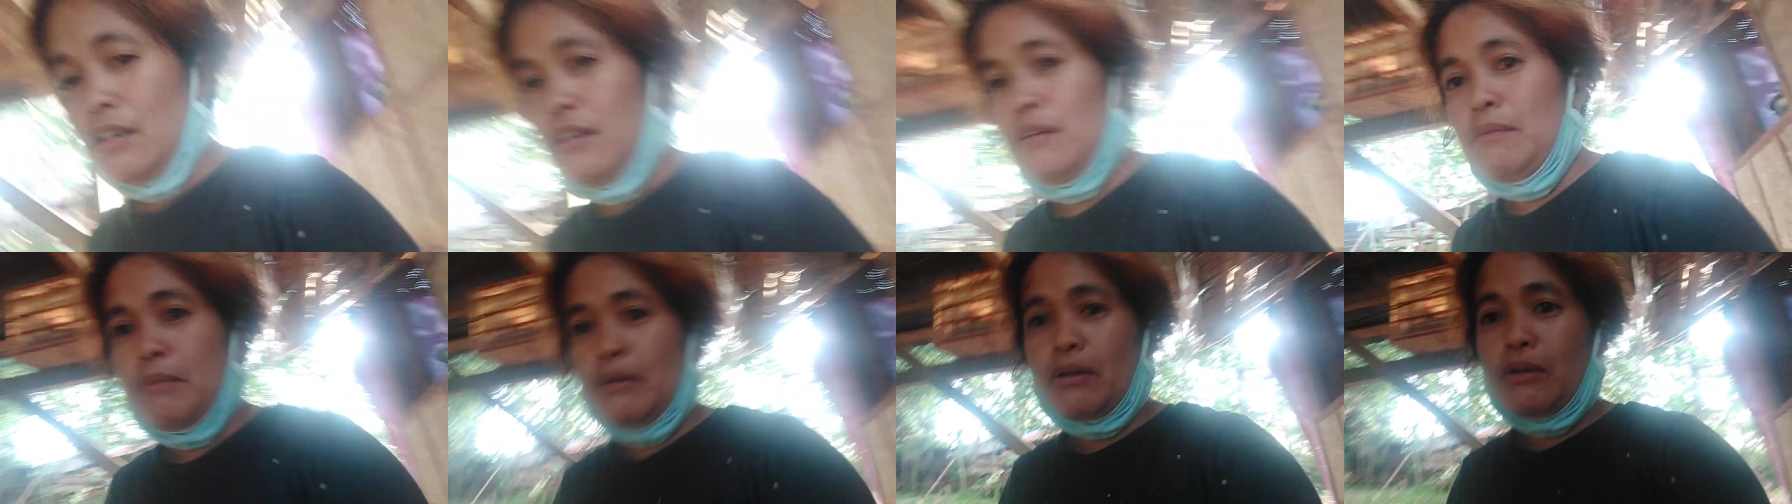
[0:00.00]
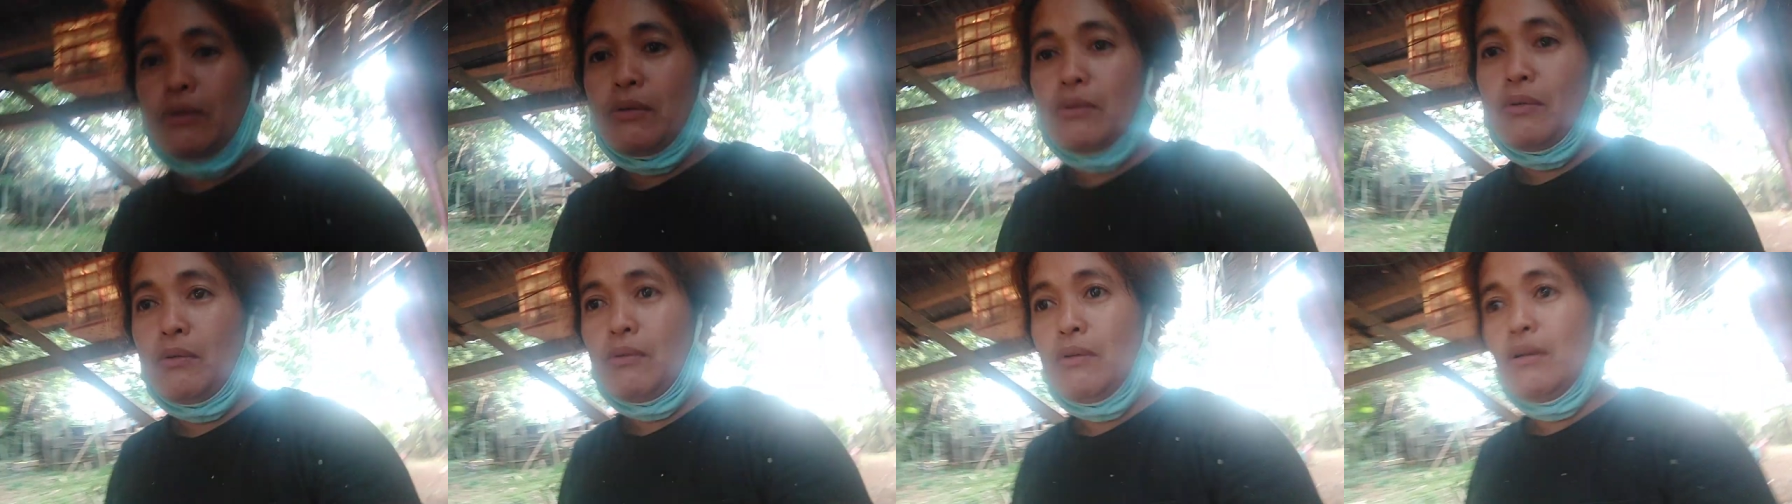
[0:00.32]

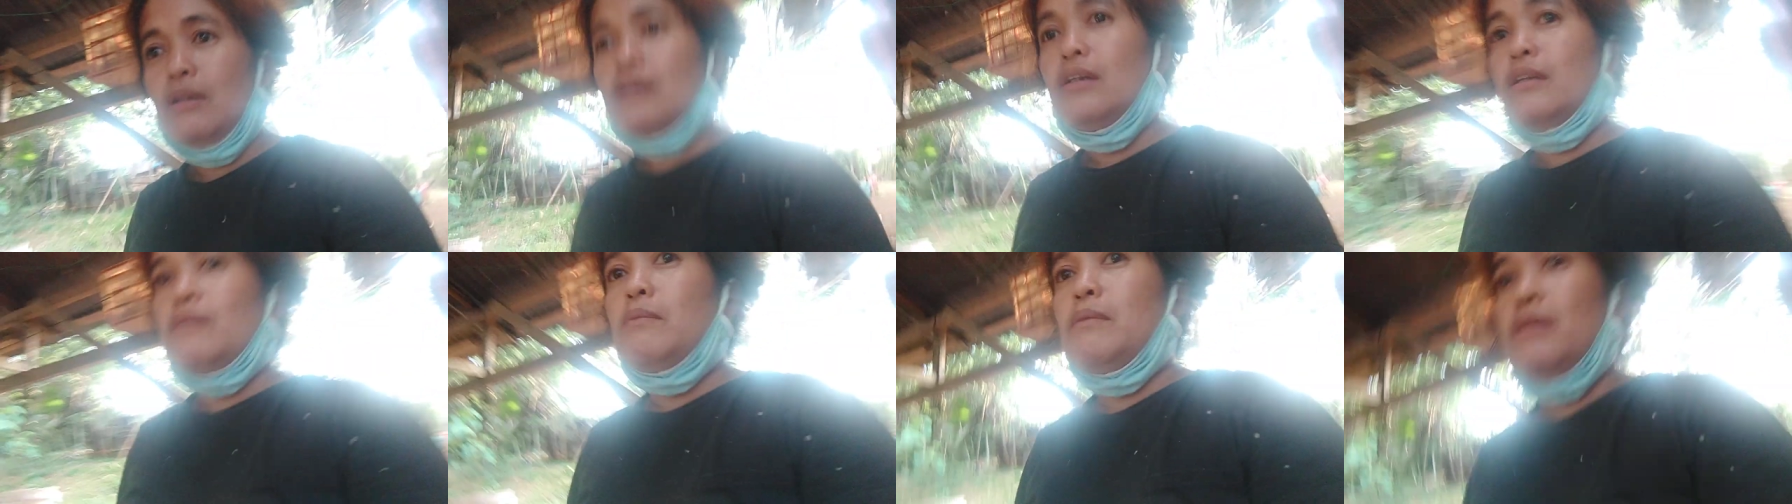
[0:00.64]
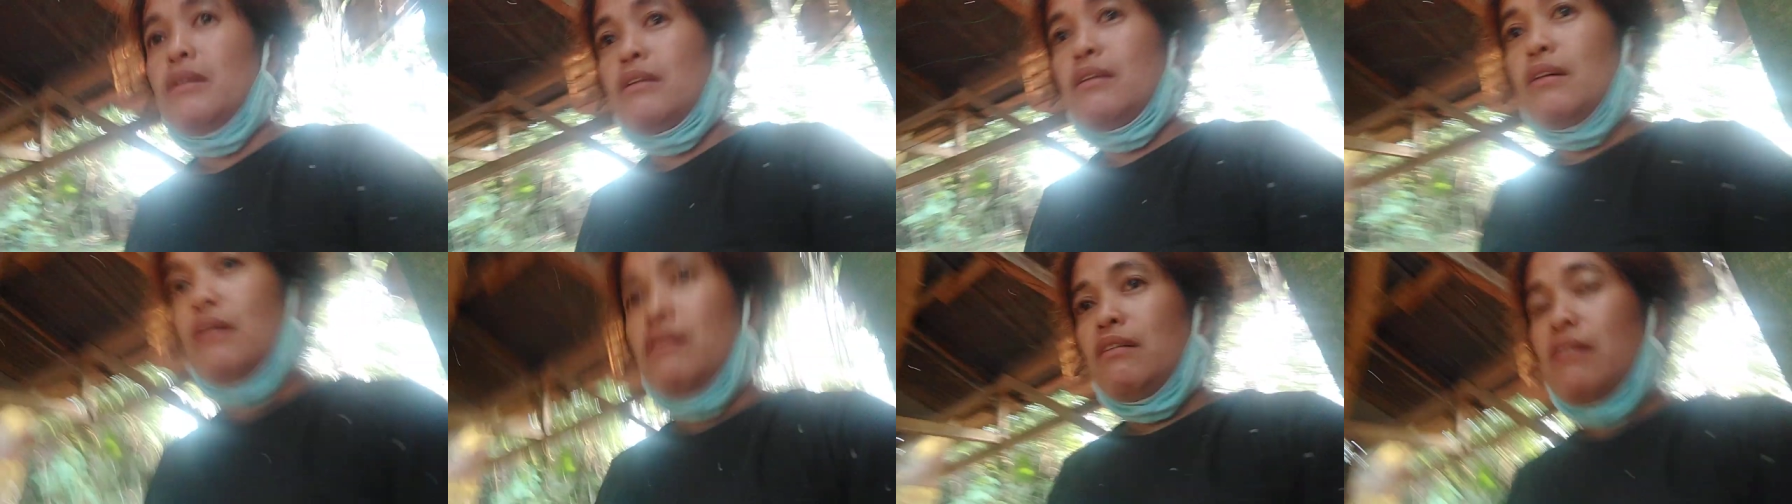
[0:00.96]
pero wala
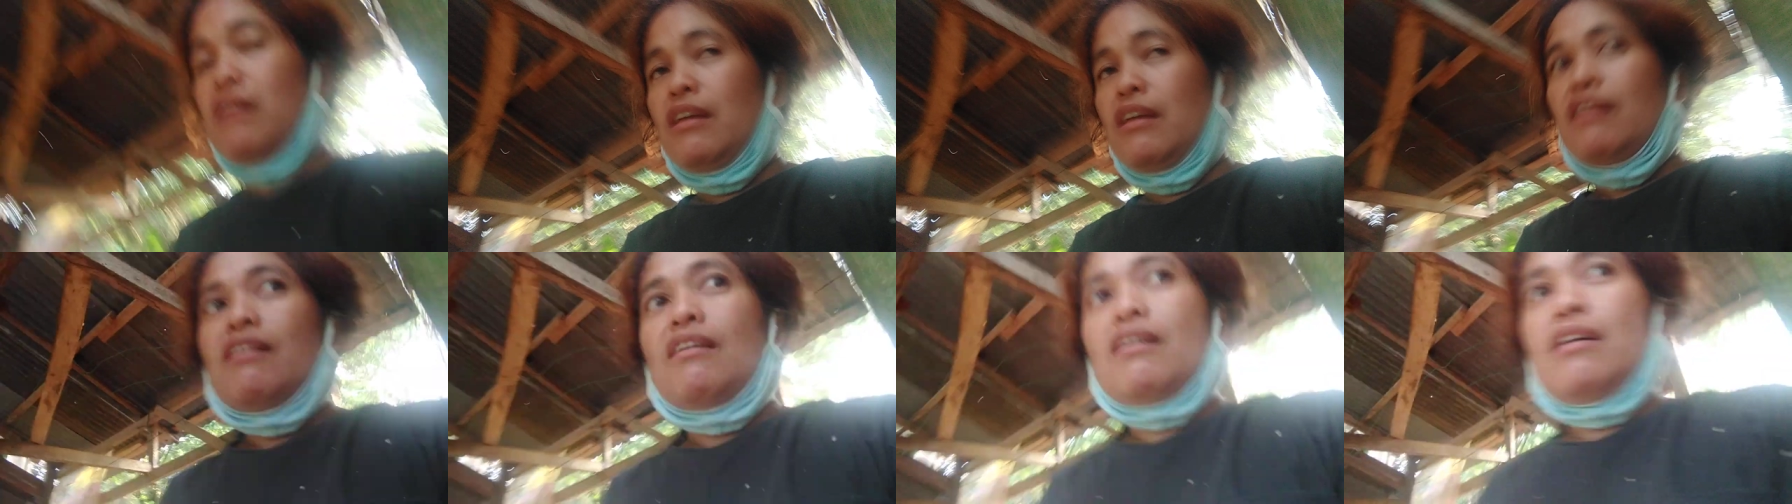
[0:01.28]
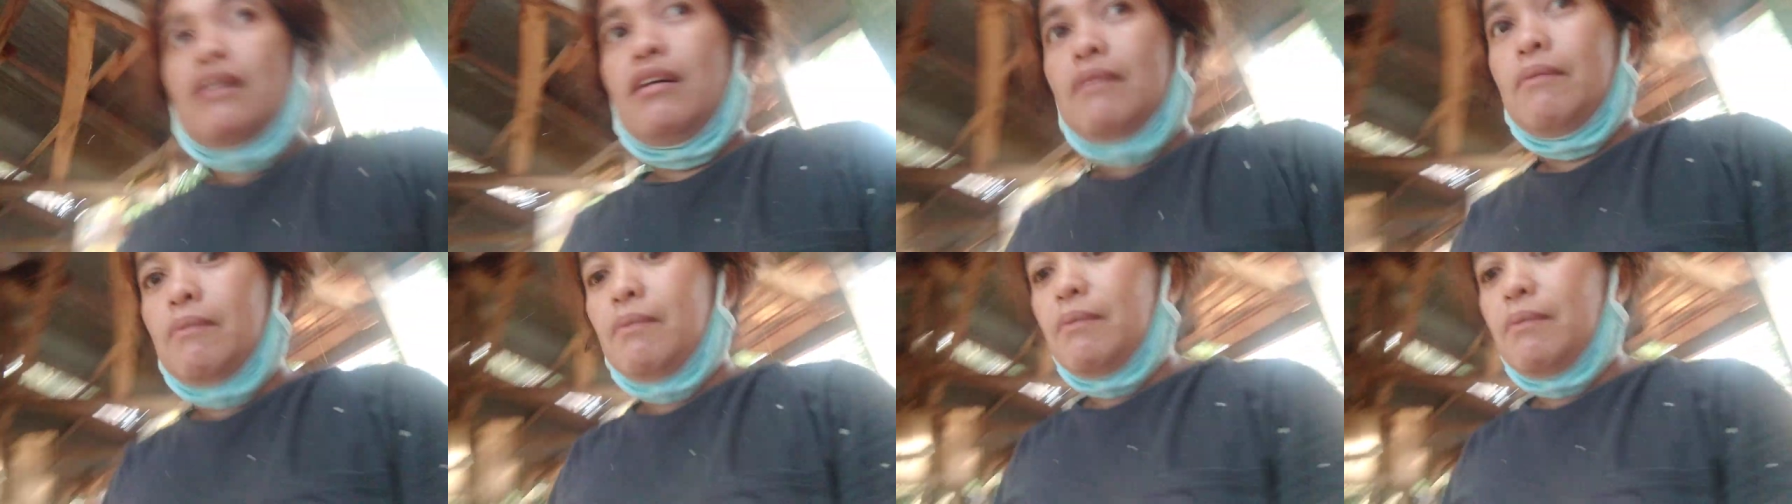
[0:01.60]
naman tayong
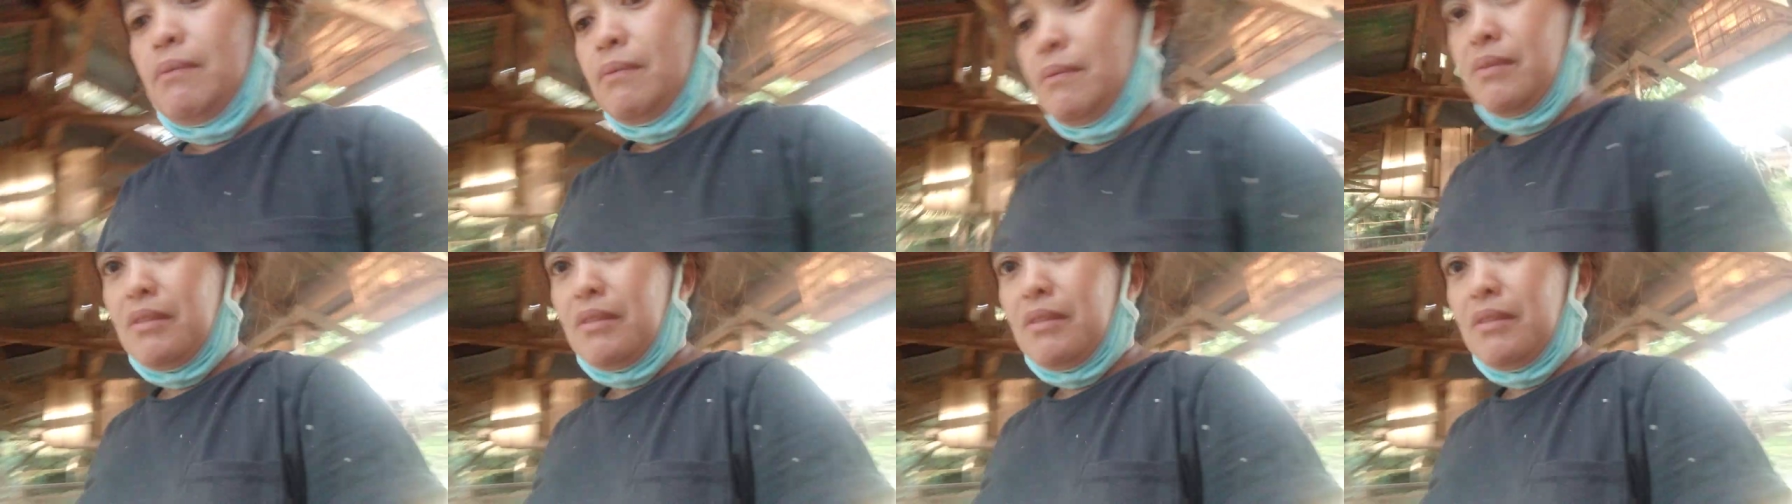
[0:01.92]
income